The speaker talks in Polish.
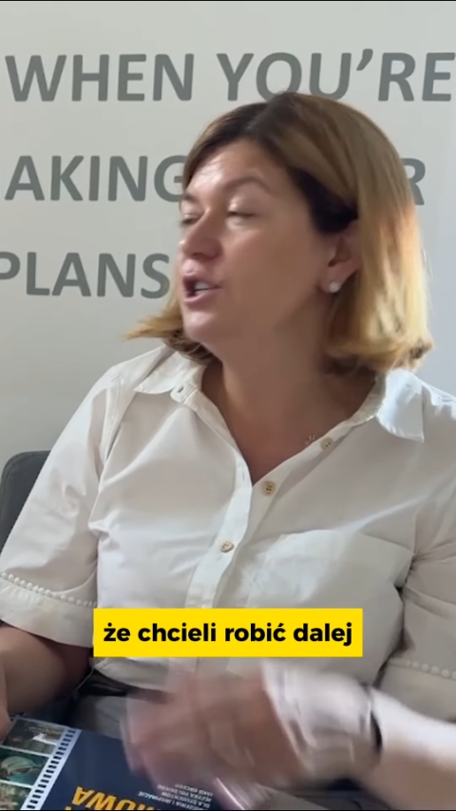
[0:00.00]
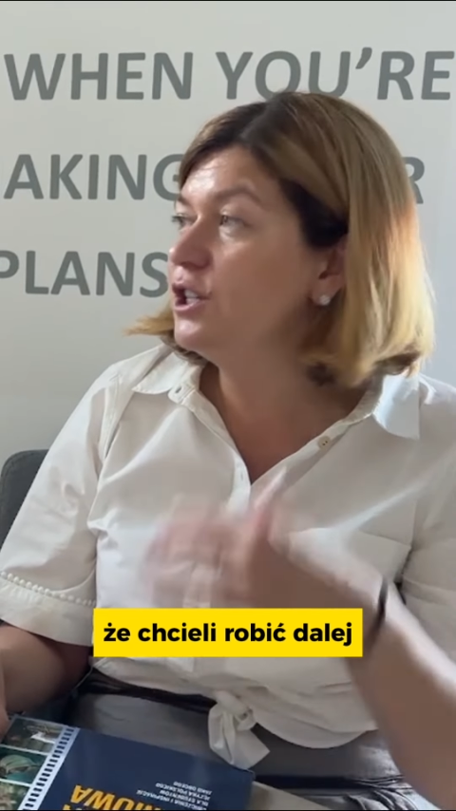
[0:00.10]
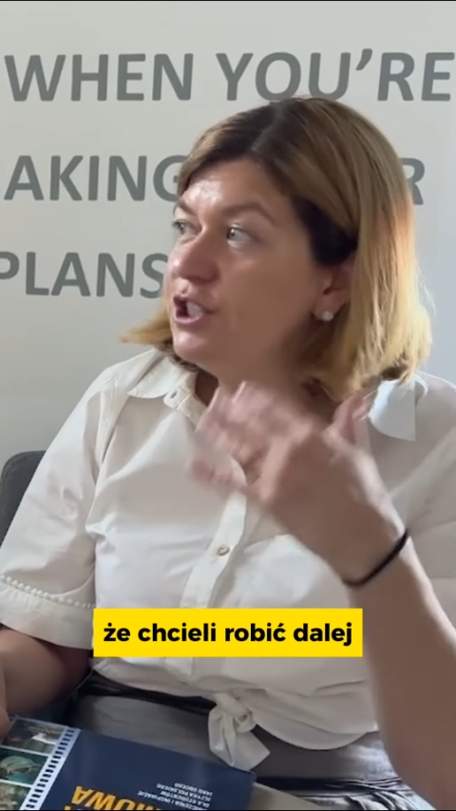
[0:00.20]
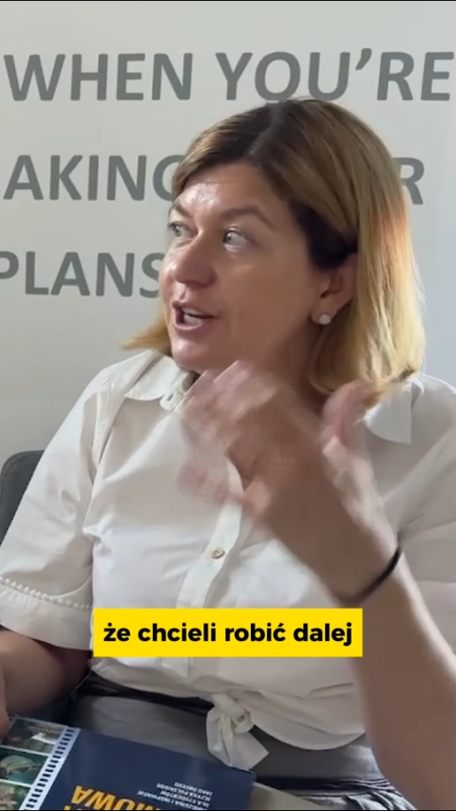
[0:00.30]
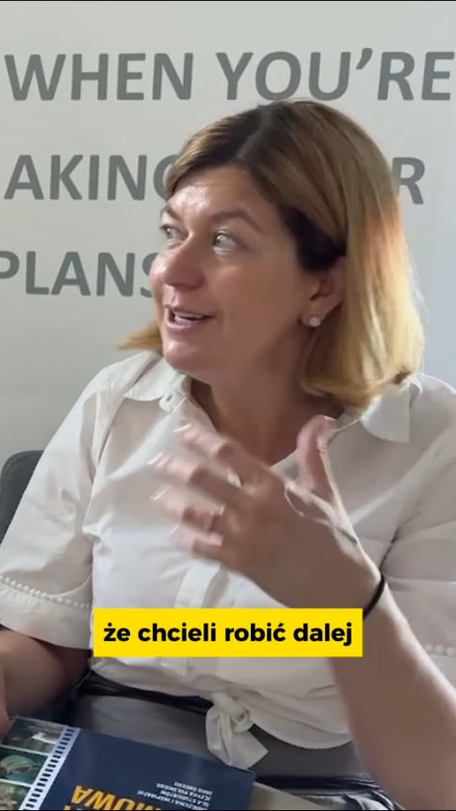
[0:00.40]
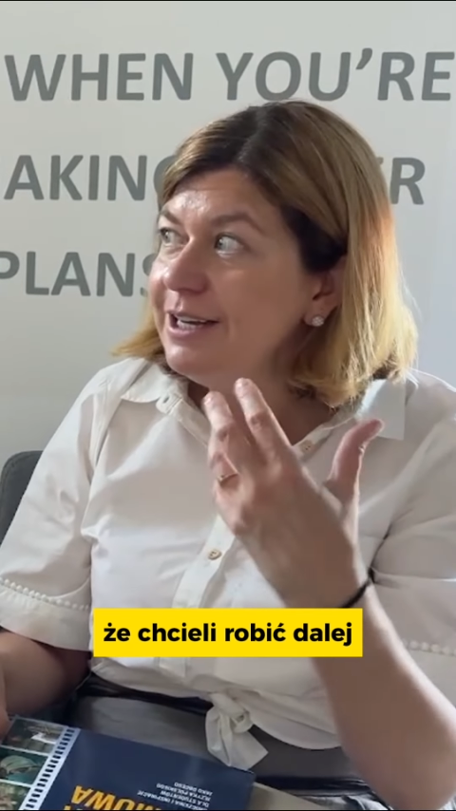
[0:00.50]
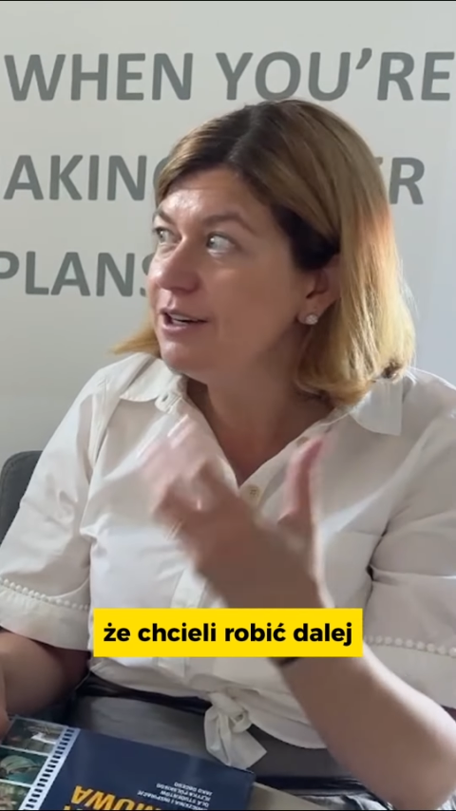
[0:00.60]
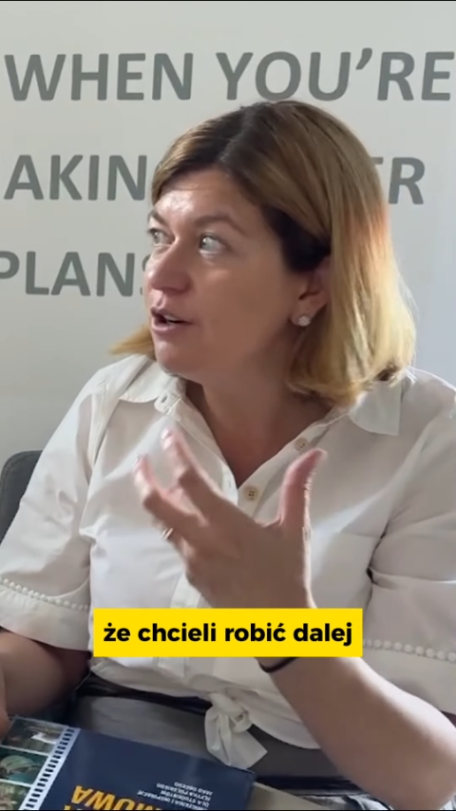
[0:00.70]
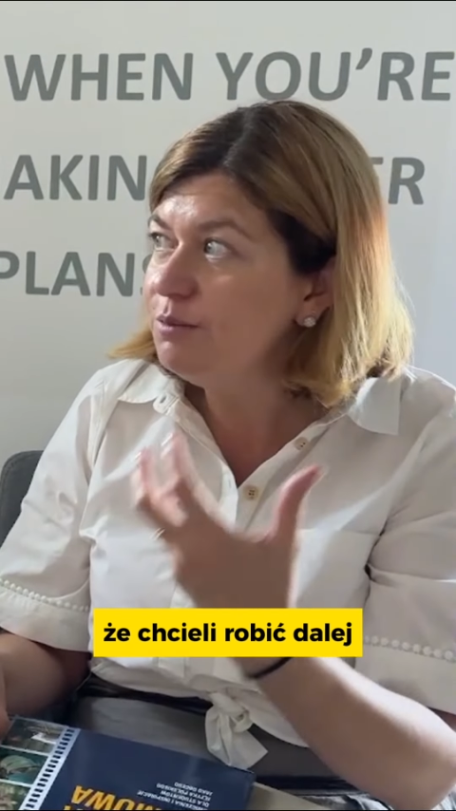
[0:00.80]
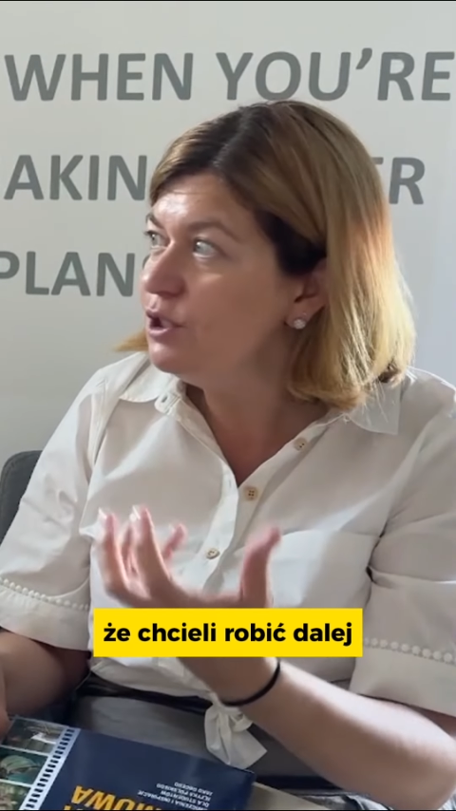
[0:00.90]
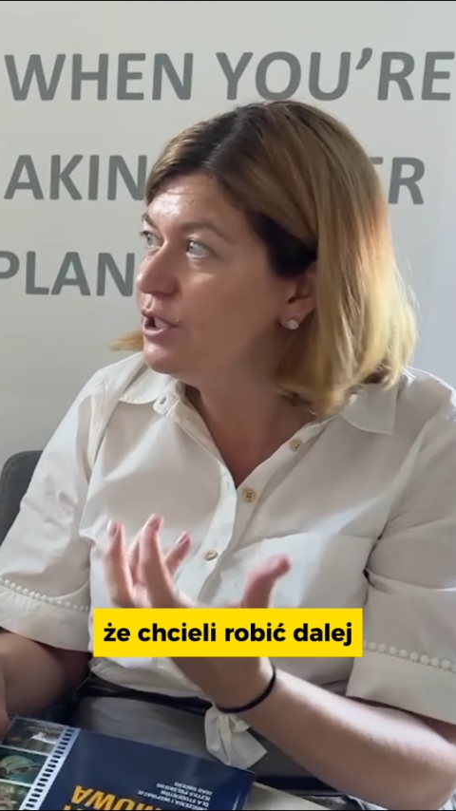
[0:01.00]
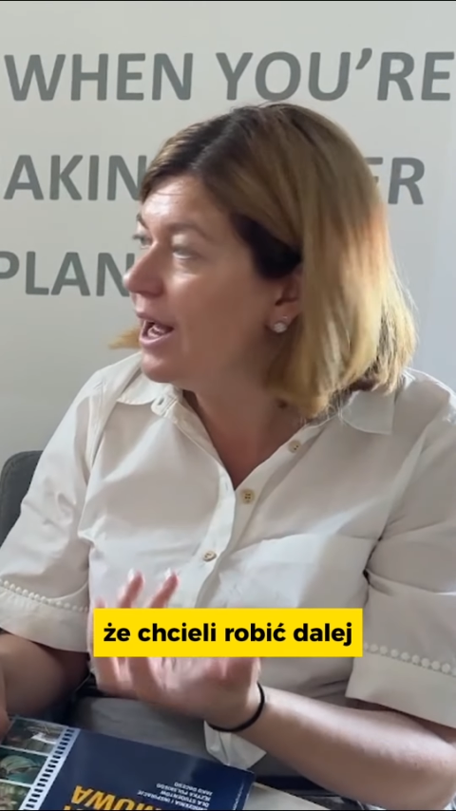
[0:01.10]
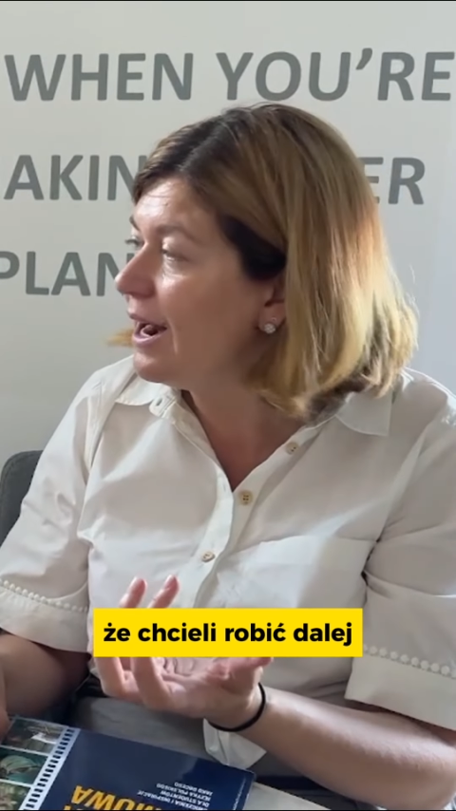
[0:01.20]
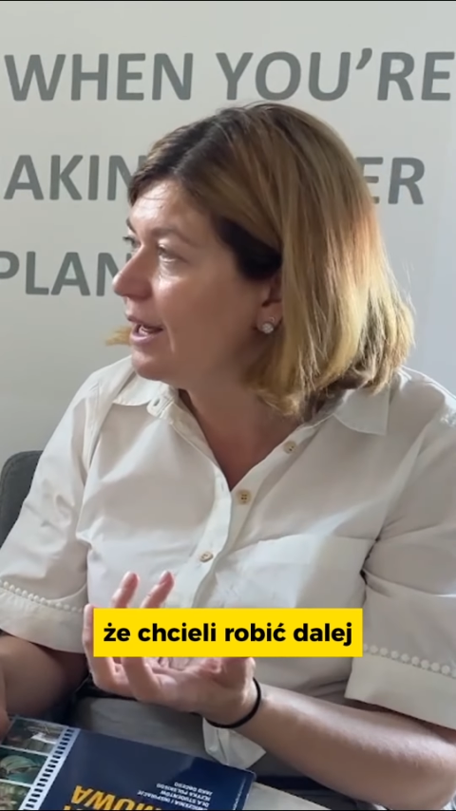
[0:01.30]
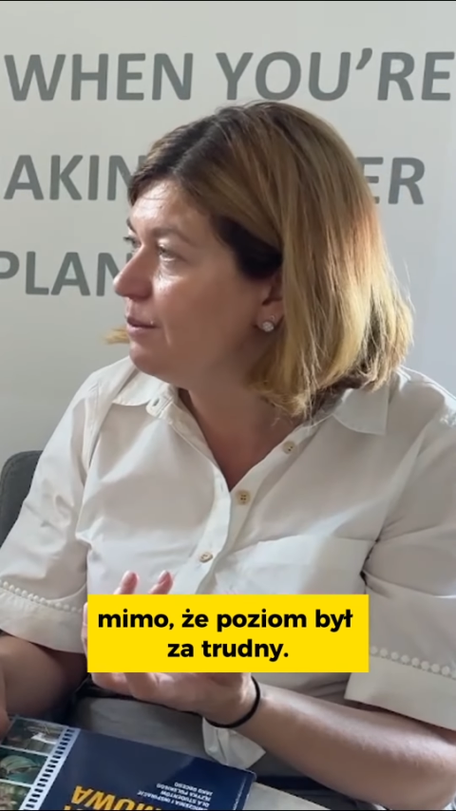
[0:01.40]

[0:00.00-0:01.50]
że chcieli robić dalej,